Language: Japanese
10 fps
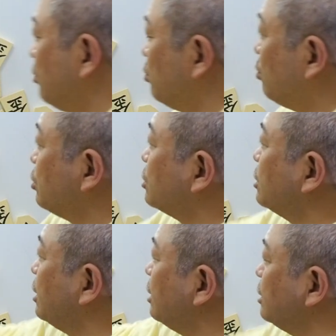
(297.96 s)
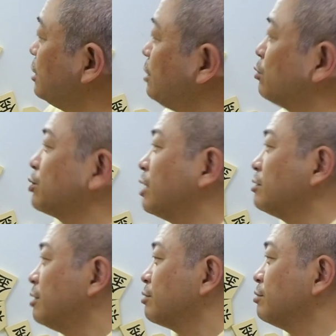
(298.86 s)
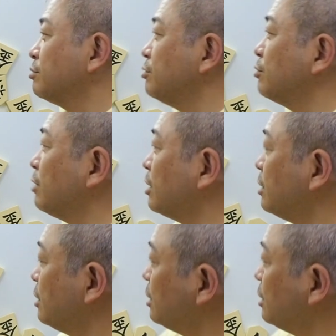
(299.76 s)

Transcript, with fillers: を残していいことあるねというのは、